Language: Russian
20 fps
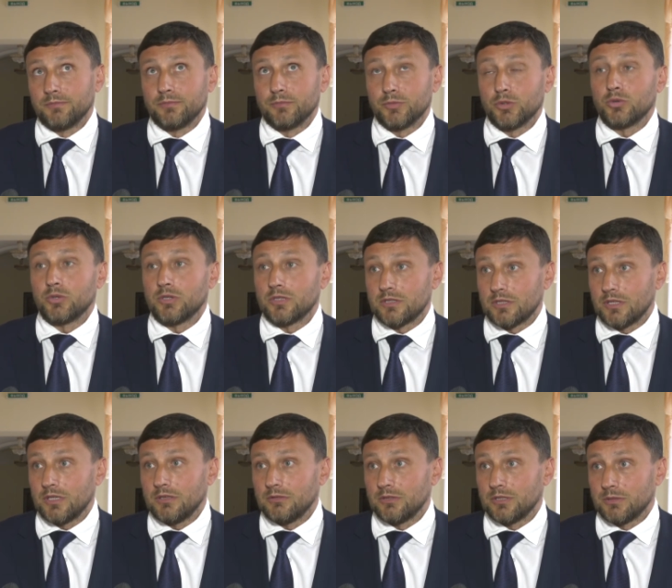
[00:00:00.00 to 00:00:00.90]
Много
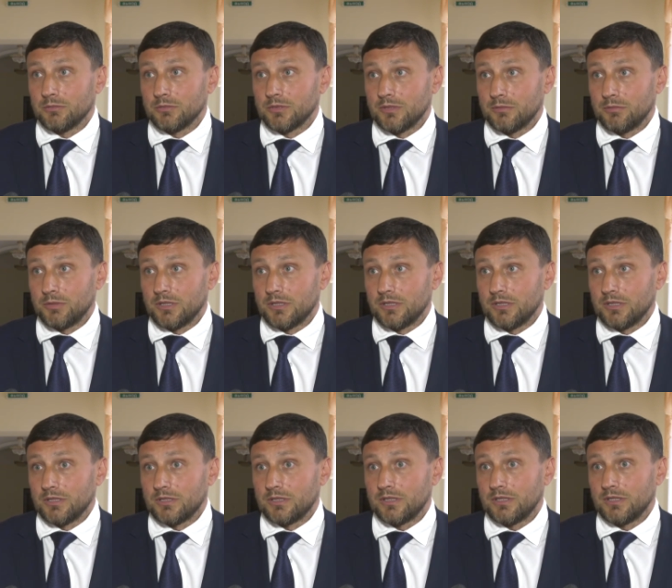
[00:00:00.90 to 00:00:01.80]
целей в этом забеге
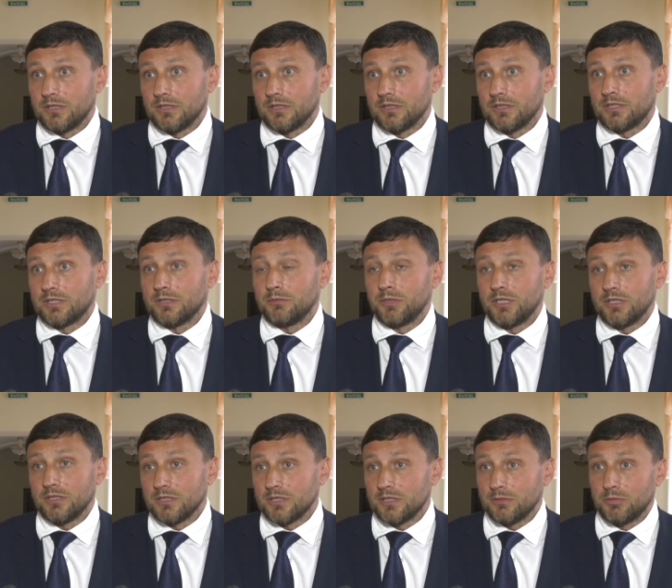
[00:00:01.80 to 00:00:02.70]
есть. И
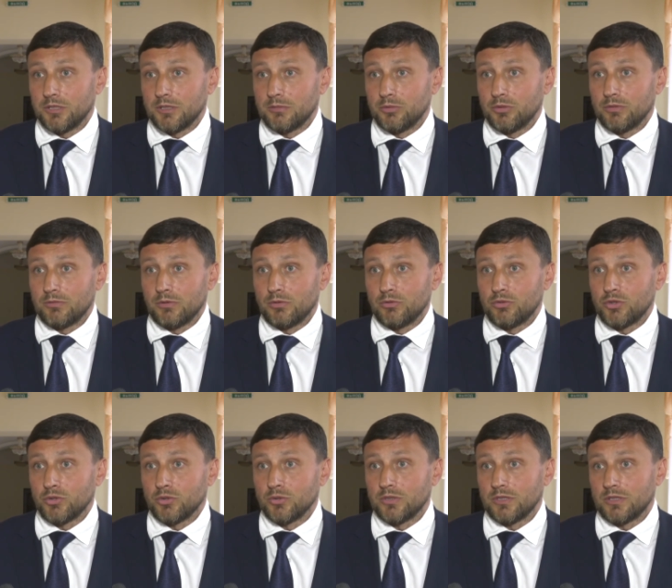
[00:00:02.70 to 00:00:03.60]
семейный забег будет
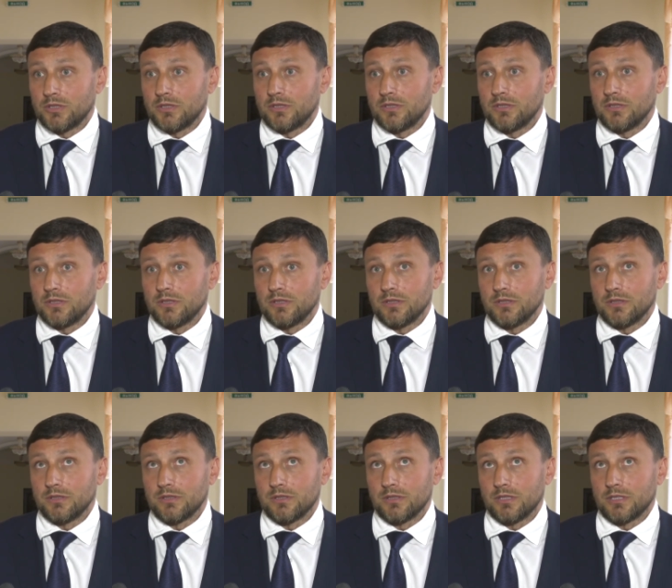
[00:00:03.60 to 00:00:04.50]
включен,
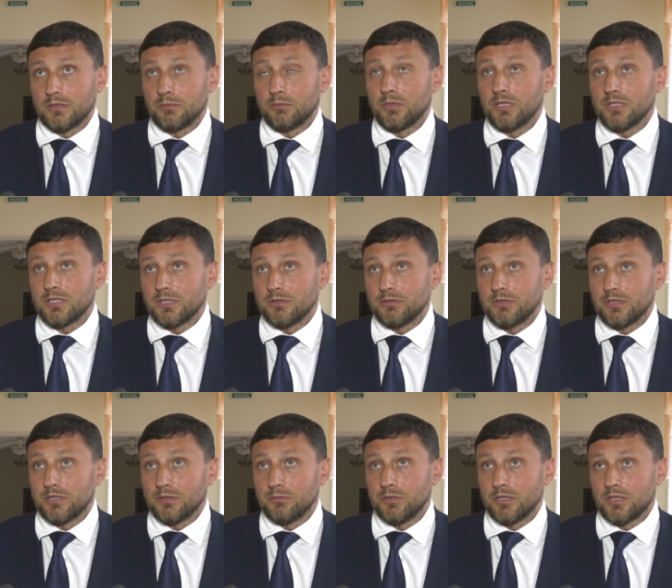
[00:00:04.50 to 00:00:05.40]
и, скажем,
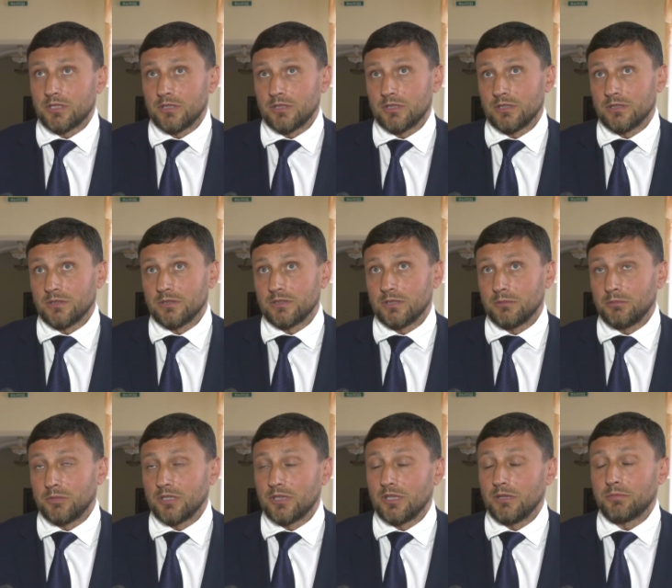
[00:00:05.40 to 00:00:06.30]
массовый забег, и
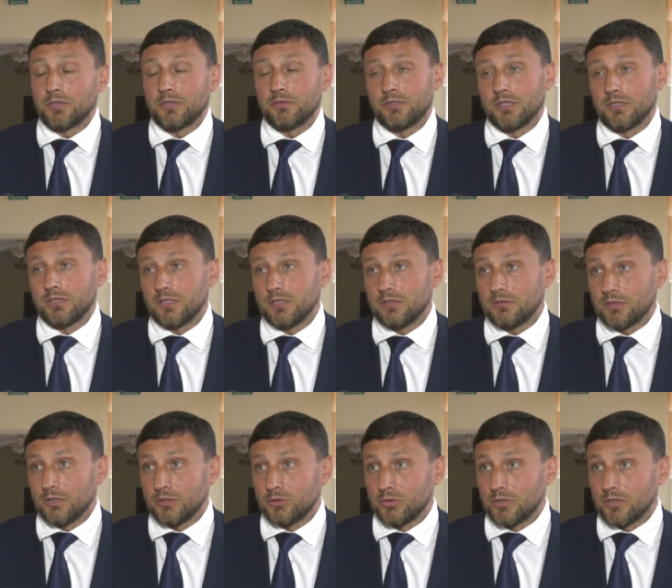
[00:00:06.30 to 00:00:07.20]
забег для профессионалов,
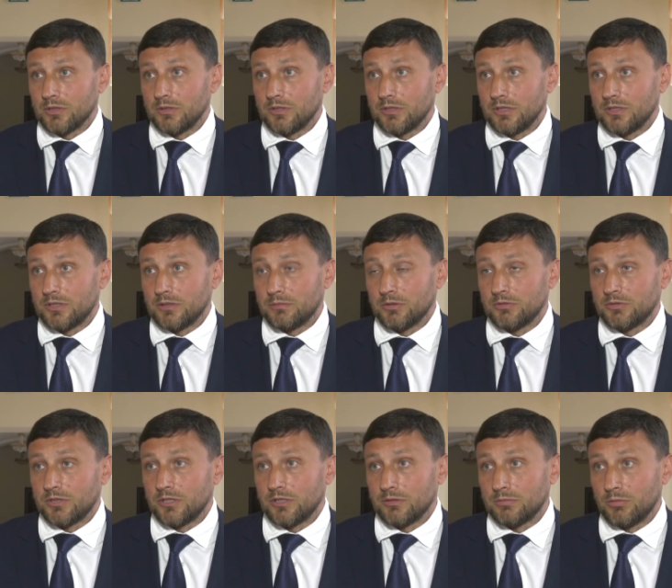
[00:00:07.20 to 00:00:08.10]
которые ездят по
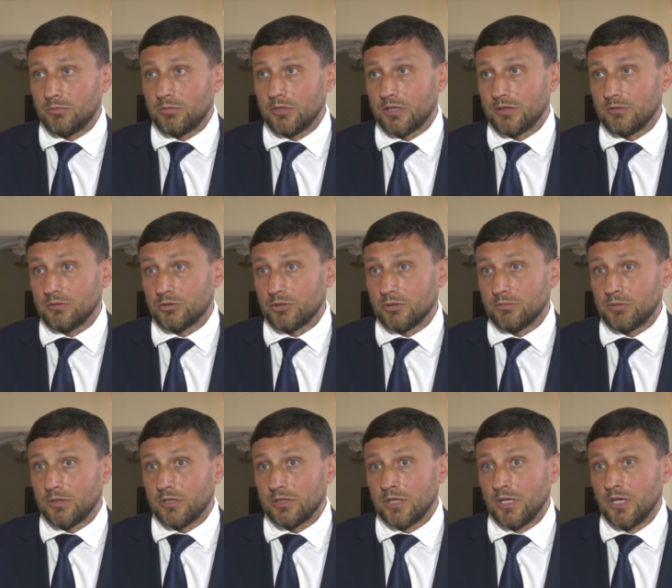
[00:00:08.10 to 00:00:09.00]
всей республике
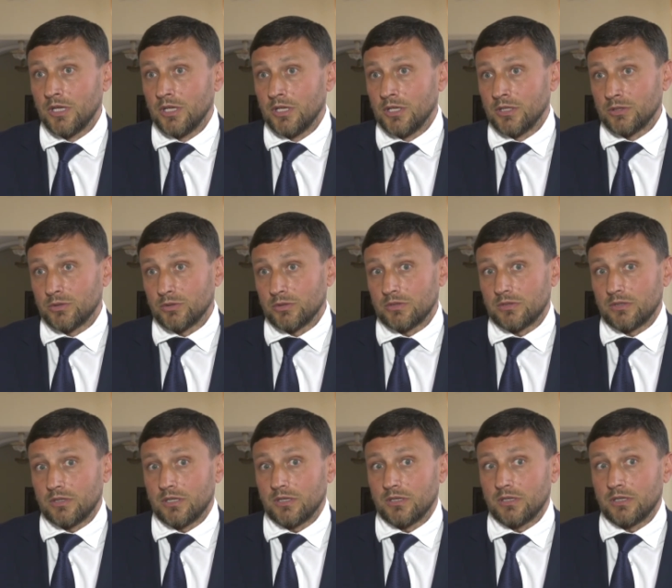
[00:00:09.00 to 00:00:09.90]
выступают. То
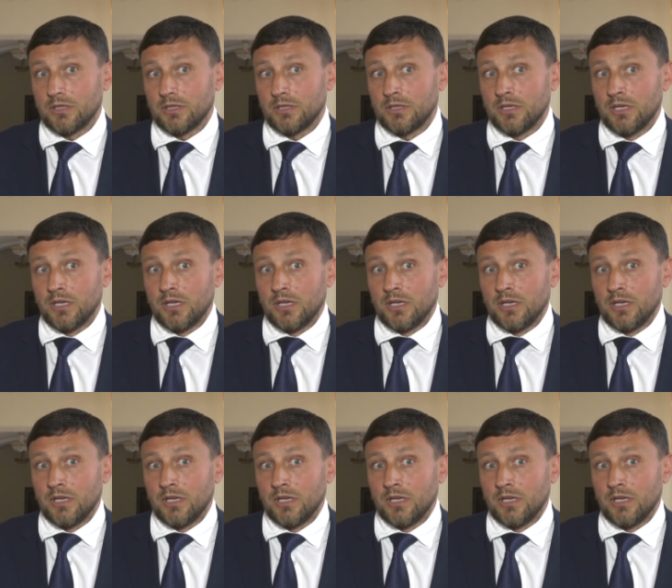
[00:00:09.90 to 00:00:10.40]
есть для